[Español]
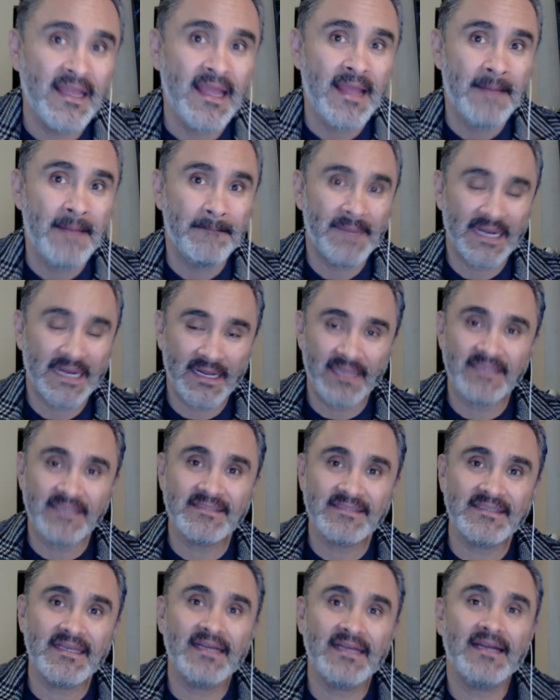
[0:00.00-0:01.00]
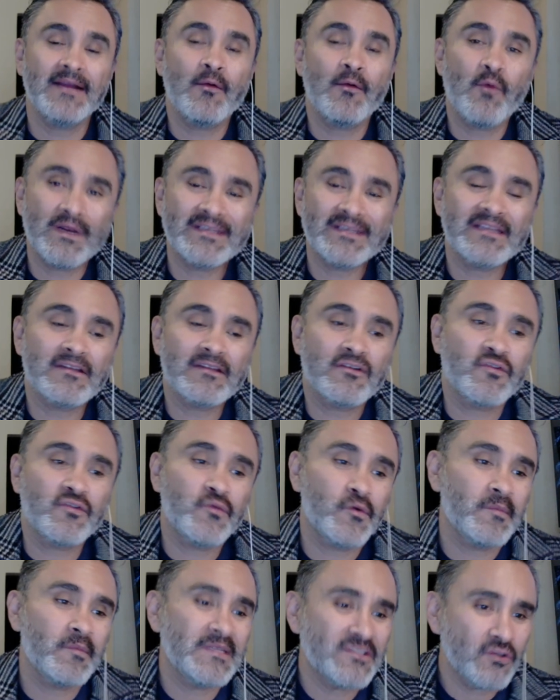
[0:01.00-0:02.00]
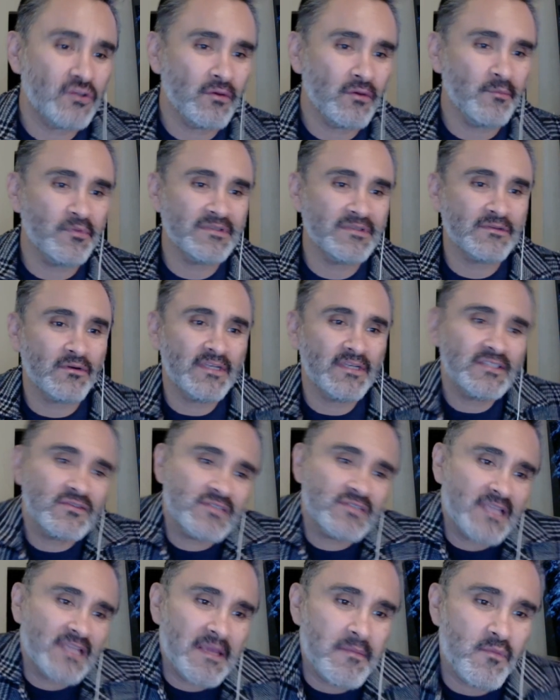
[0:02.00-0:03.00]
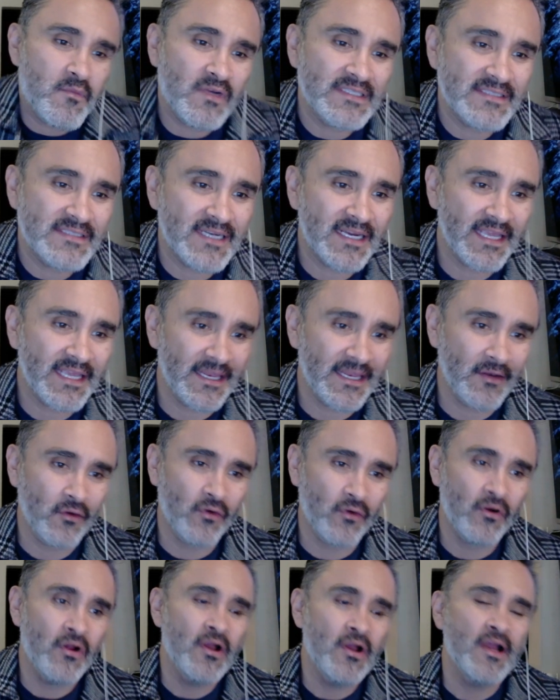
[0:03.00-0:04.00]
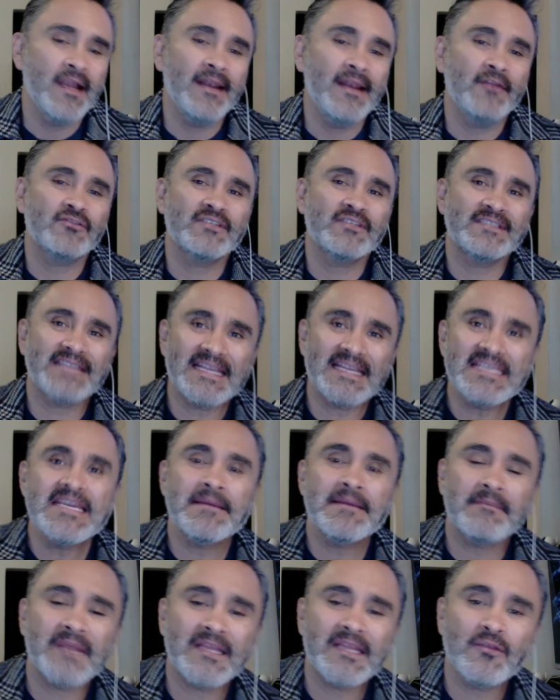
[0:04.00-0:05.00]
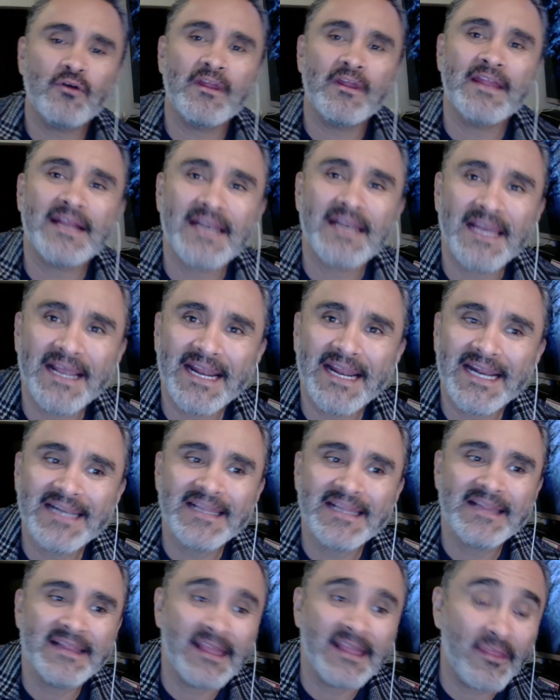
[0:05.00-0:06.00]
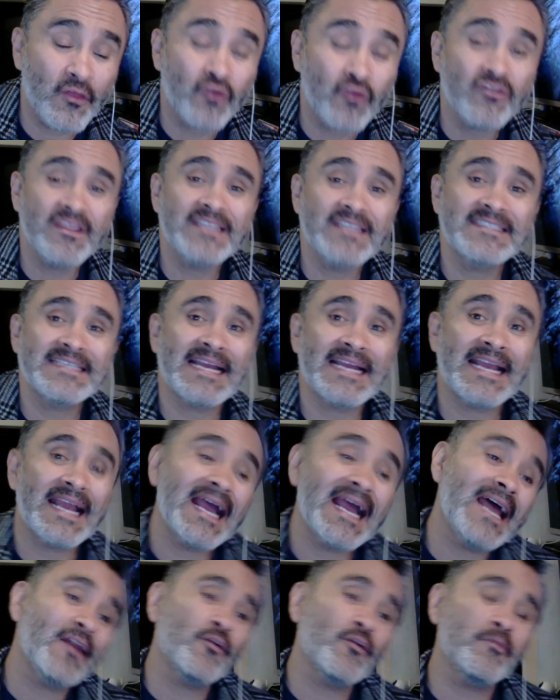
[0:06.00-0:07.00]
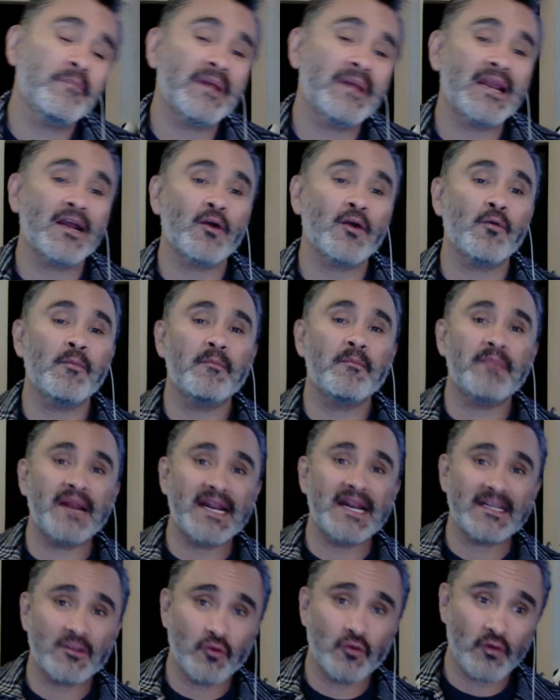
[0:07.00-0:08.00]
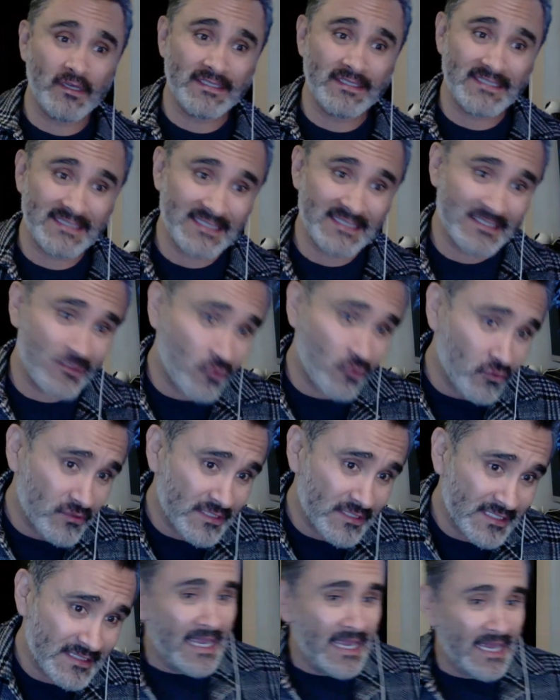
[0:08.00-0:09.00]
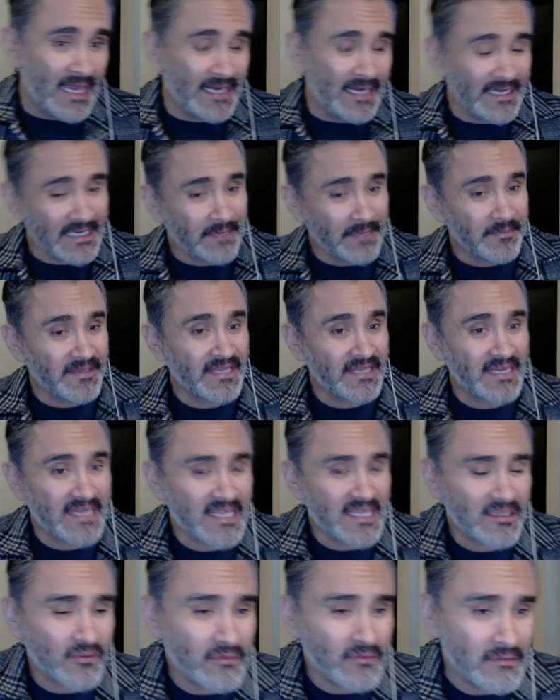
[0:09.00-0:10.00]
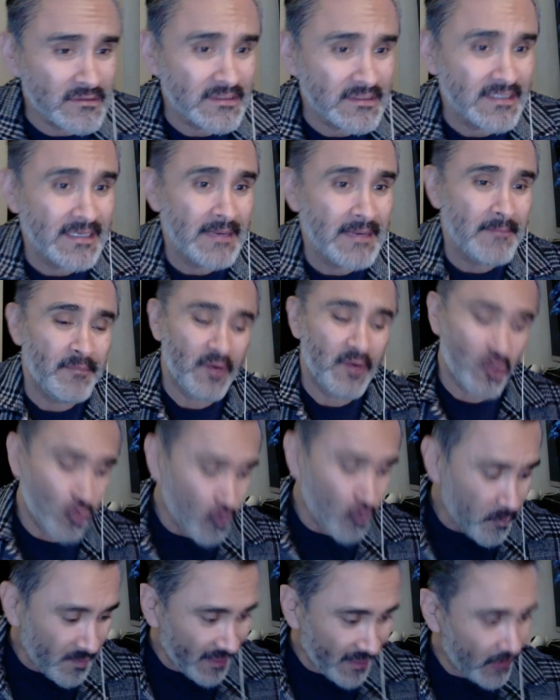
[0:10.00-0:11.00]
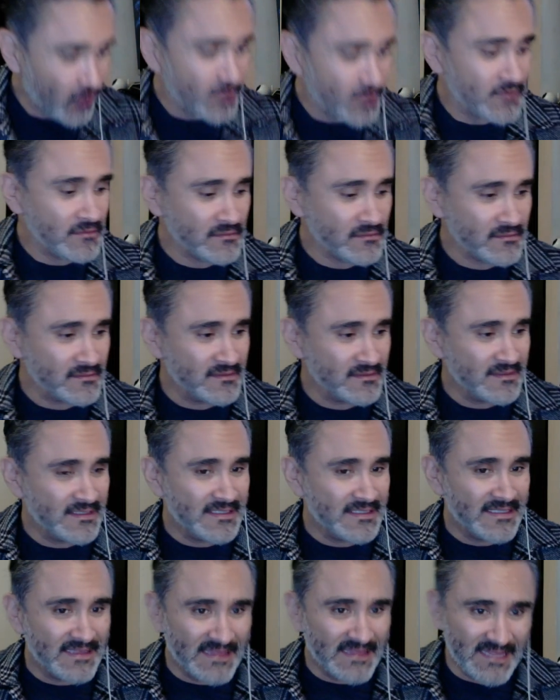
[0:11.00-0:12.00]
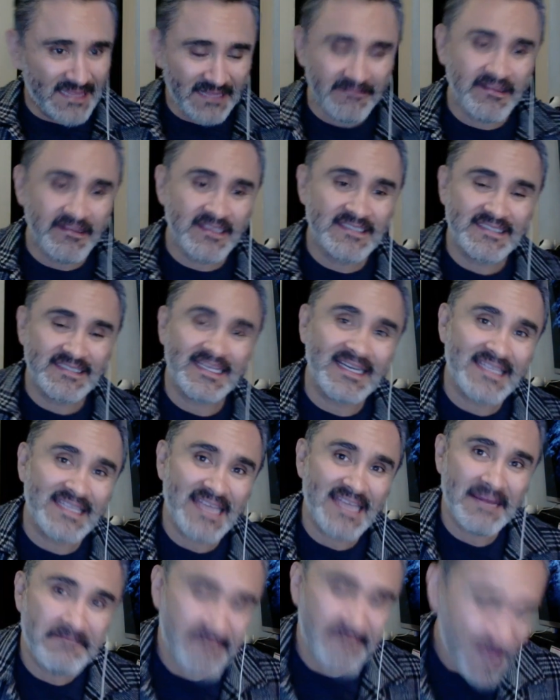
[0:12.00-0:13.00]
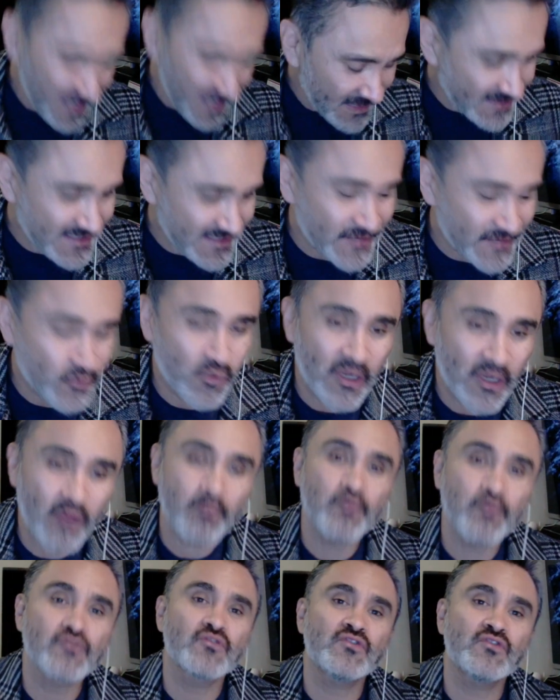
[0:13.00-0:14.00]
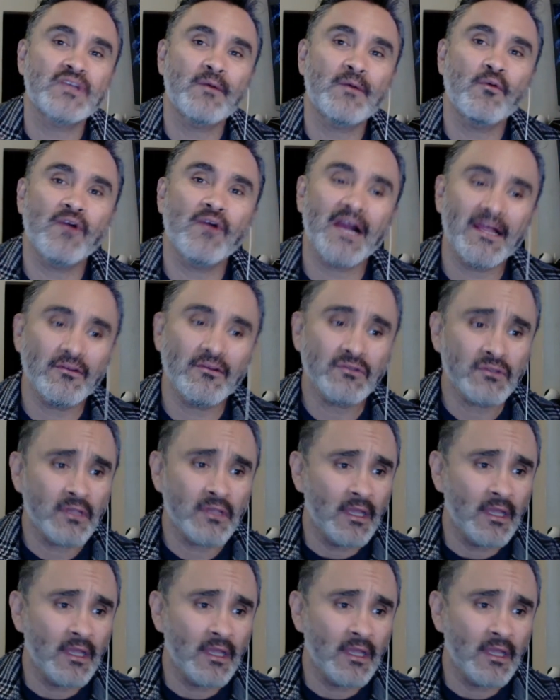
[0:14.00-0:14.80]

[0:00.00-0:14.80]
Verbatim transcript: para esta cuarta transformación, pues con esto se demuestra que no. Los están llamando a declarar de dónde sacaron para comprar todas esas cosas. Enrique Peña Nieto, preocupadón, debe de estar ya bien asesorado por sus abogados,